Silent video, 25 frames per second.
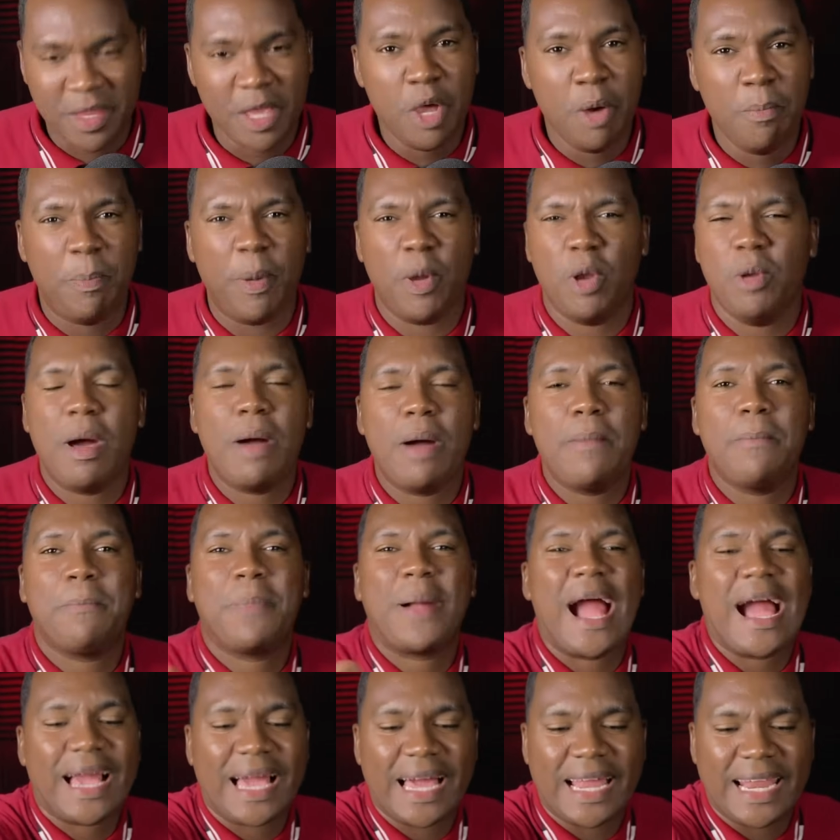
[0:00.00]
Por más
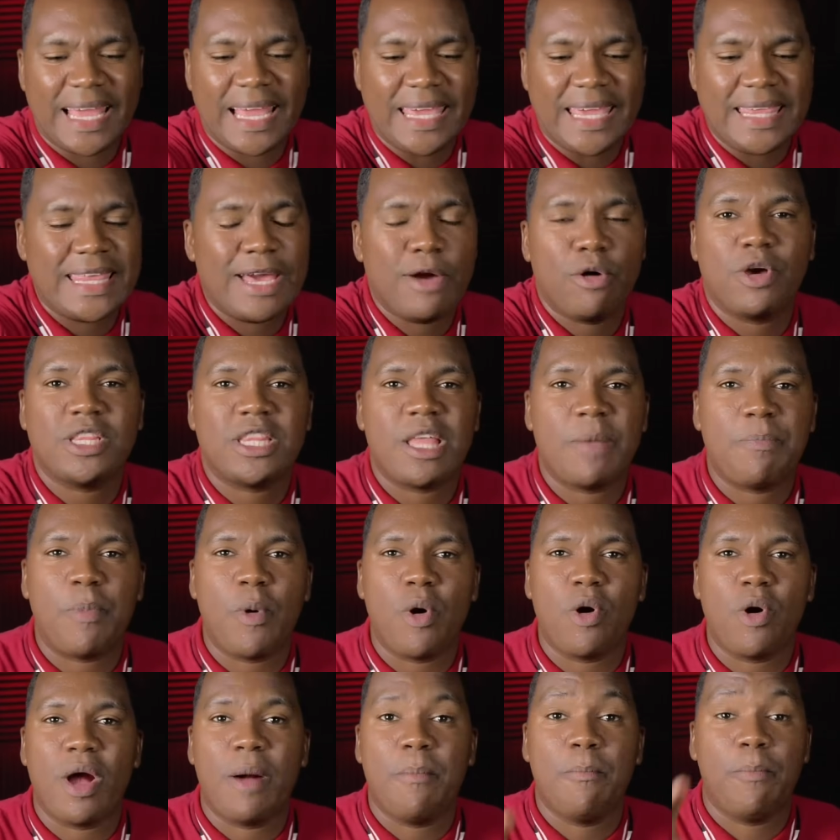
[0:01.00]
caca de que te
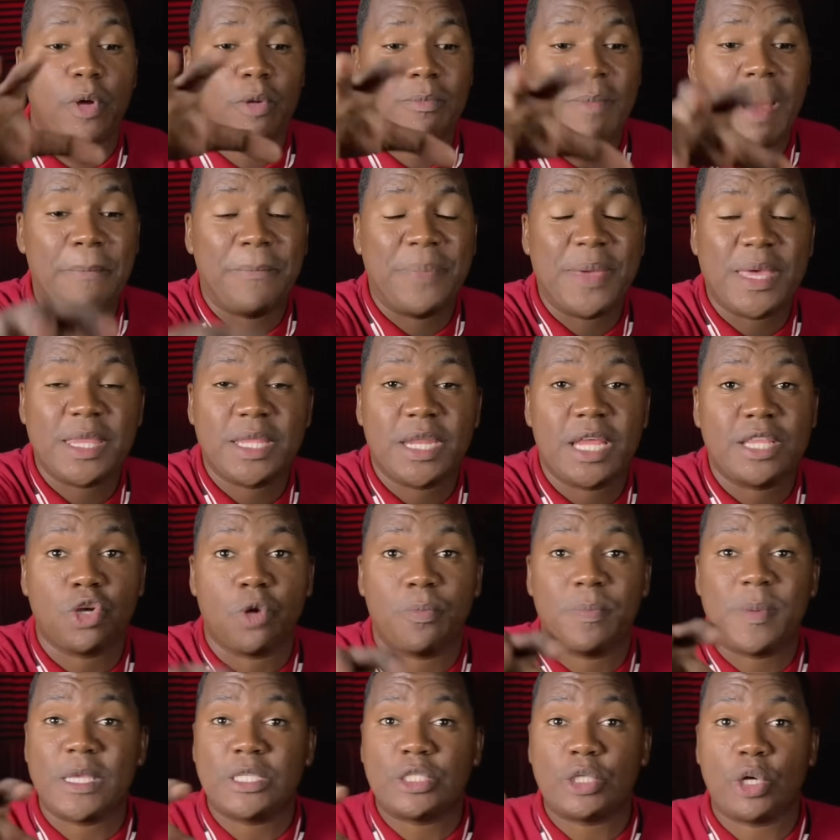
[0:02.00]
pongan, por más piedra de
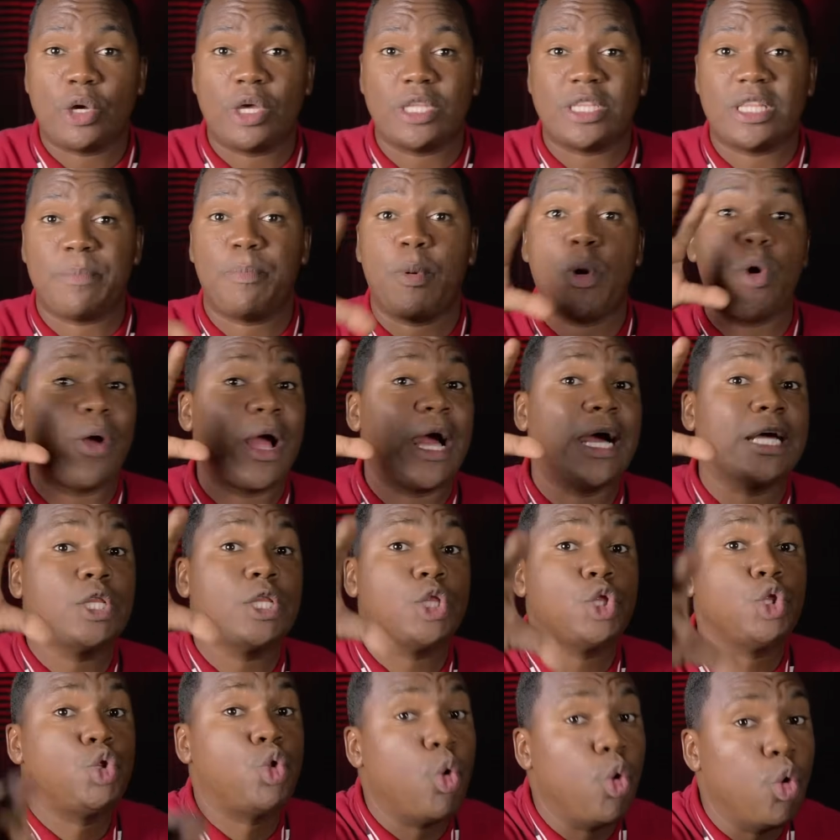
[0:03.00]
tropiezo que te
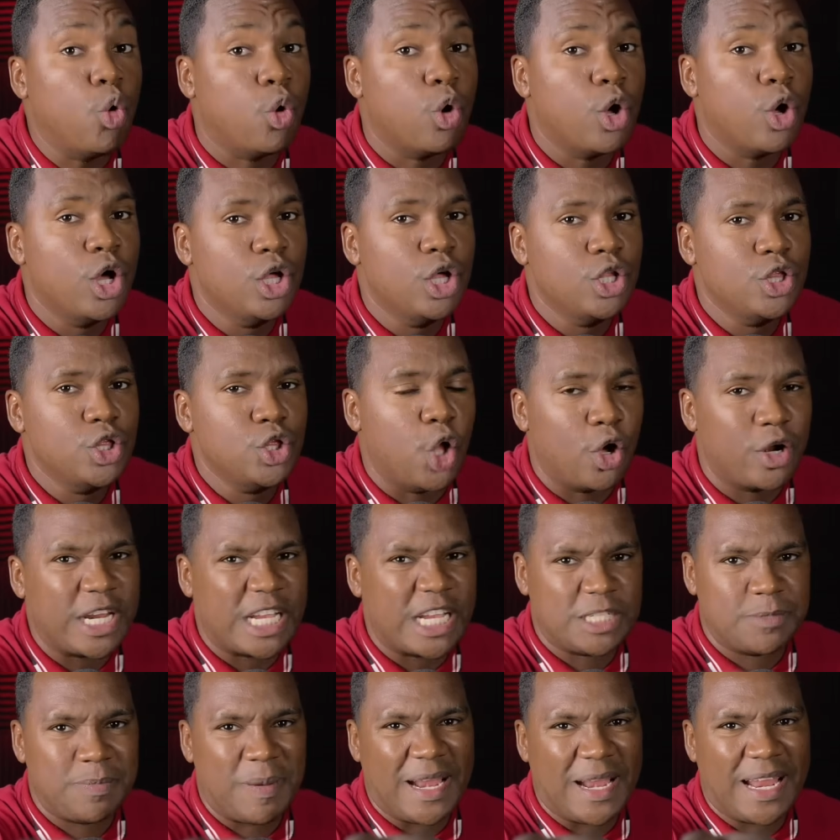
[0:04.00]
pongan, tú no
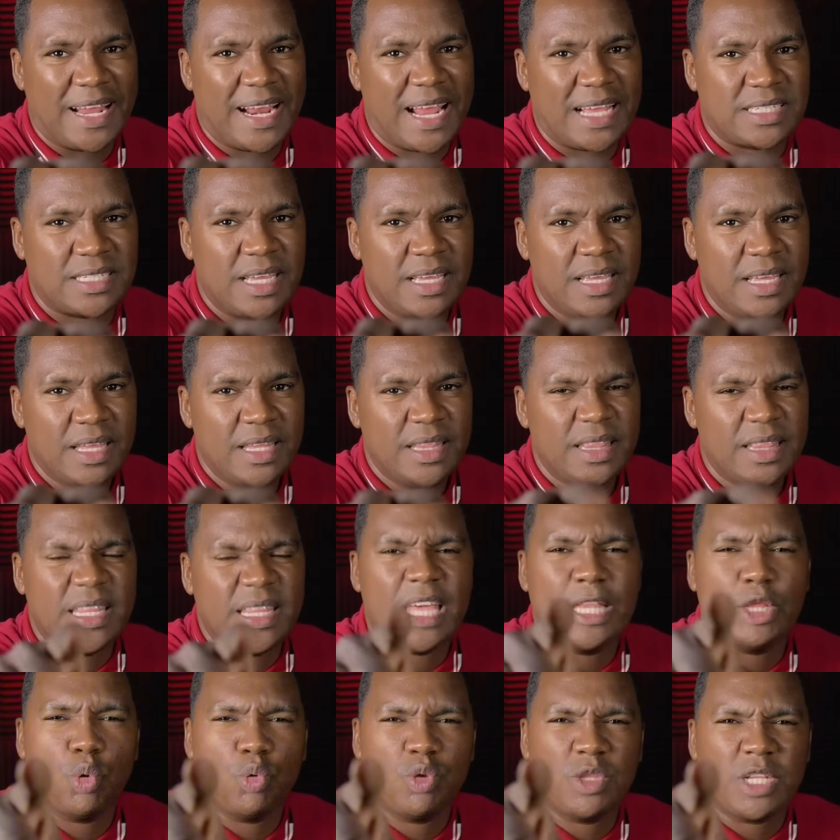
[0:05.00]
resbalarás, ni
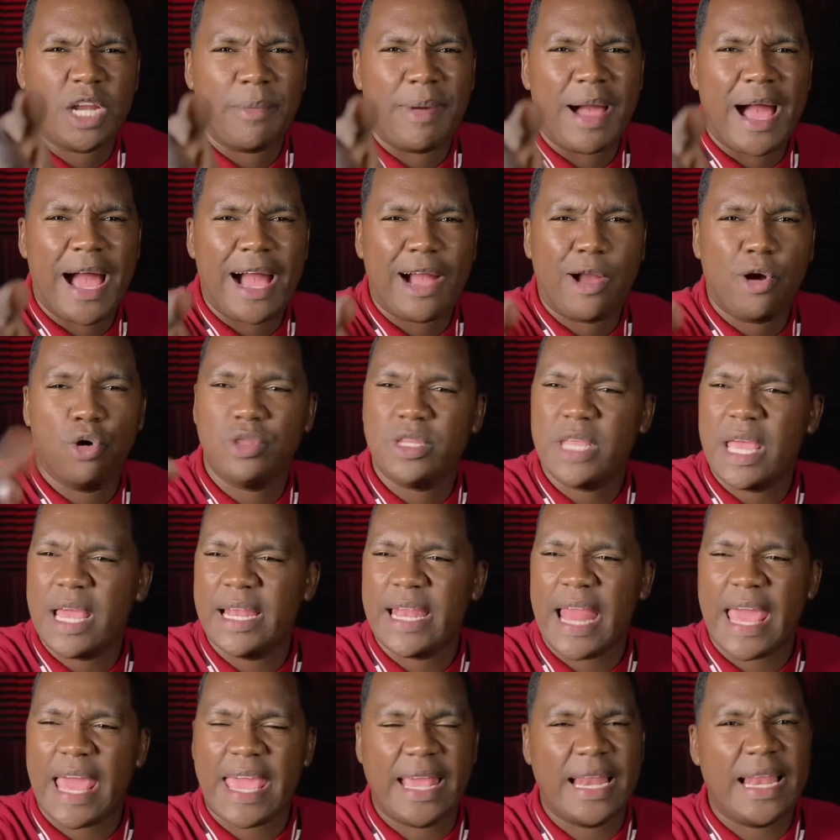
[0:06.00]
en tu trabajo, ni
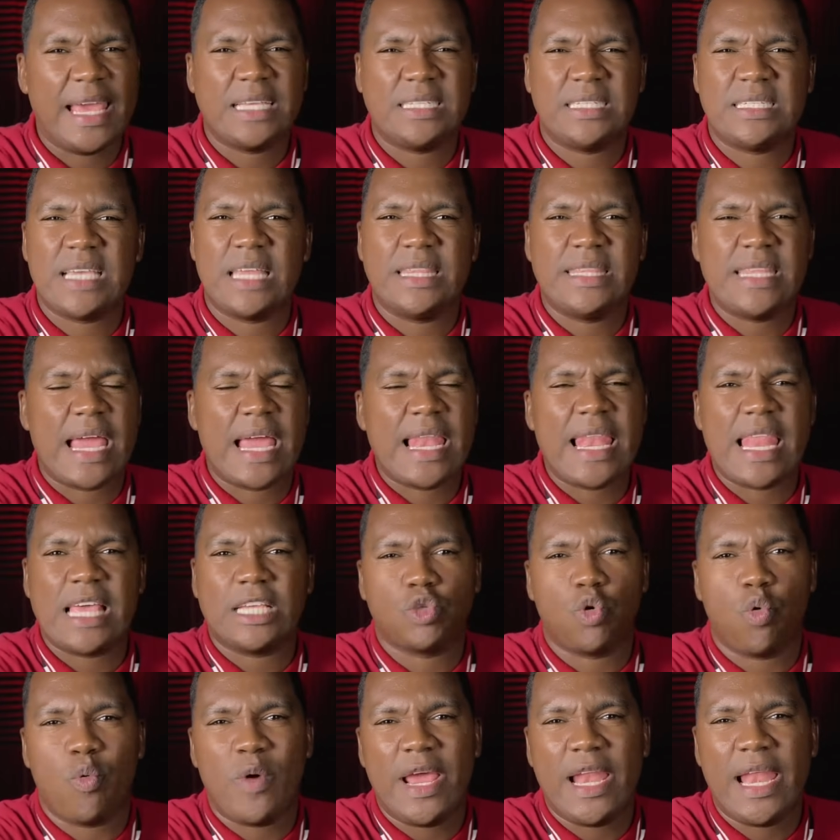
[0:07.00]
en la iglesia, ni en la
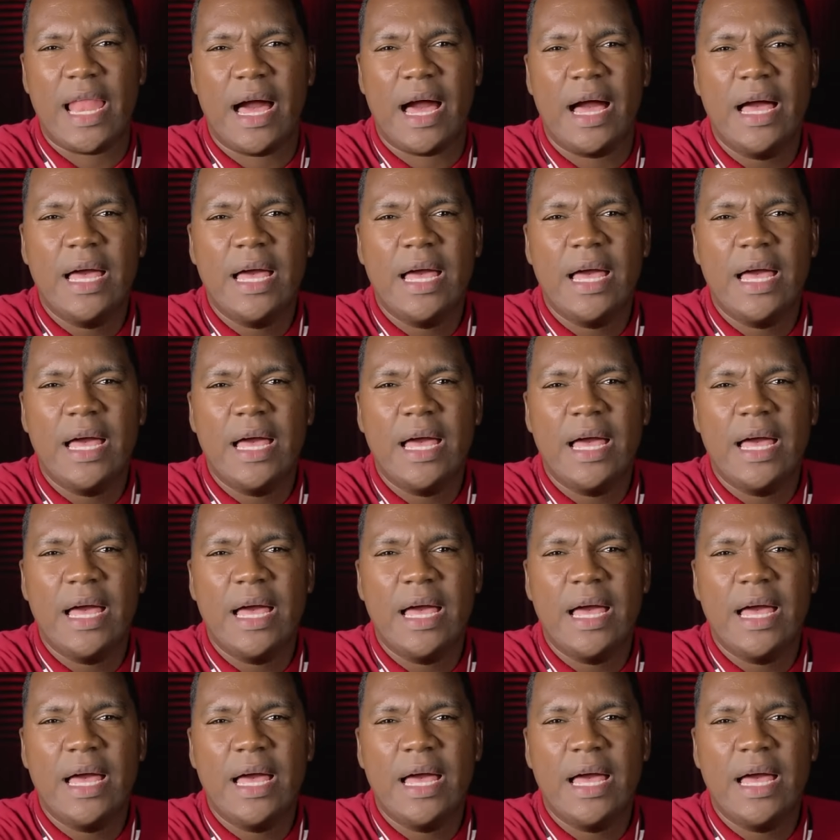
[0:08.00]
escuela,